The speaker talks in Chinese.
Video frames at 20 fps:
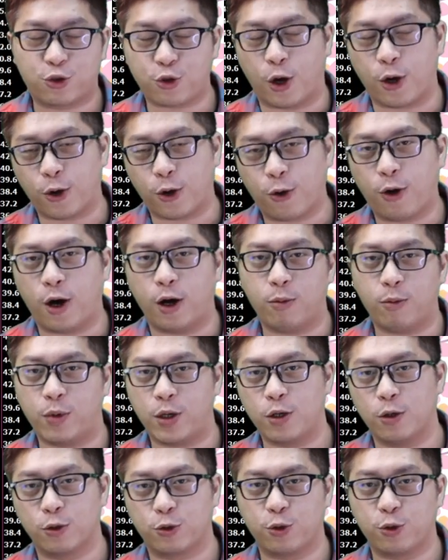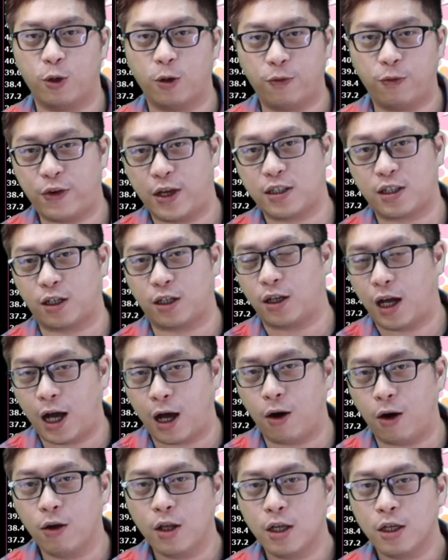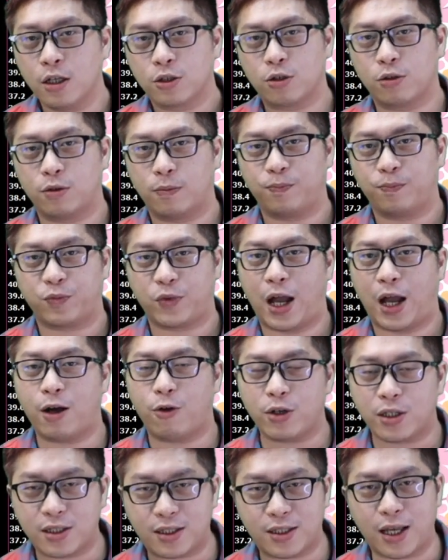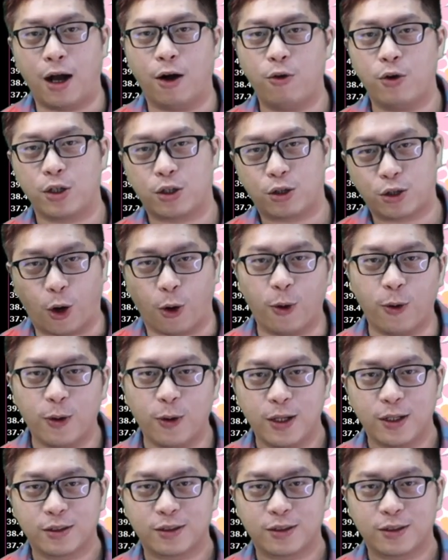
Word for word: 状况没有说非常的好，就它会涨会动。